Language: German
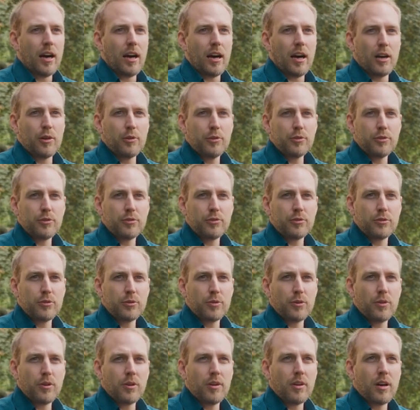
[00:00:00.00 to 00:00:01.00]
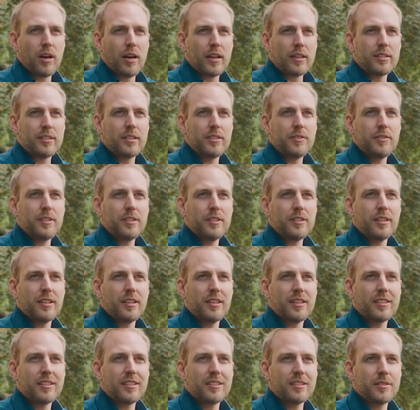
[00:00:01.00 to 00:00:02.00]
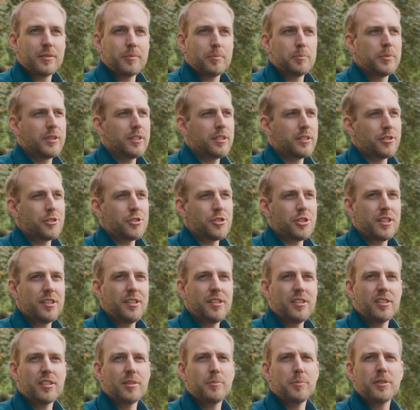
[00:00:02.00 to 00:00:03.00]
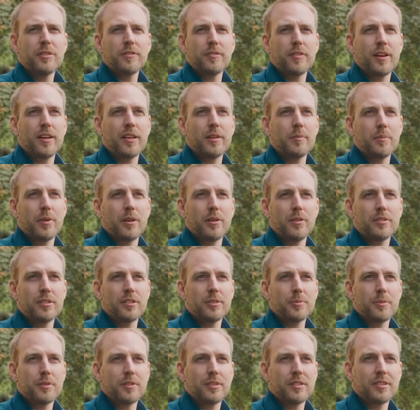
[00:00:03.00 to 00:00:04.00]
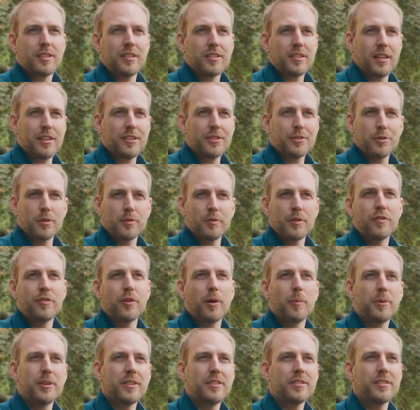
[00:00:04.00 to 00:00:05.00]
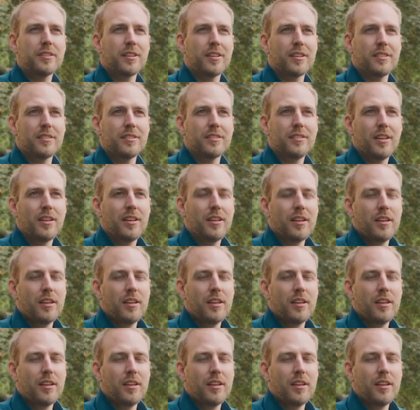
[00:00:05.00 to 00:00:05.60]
Outdoor-Aktivitäten mit Geschichte, mit Weinbau, dass man das halt alles irgendwie verbinden kann.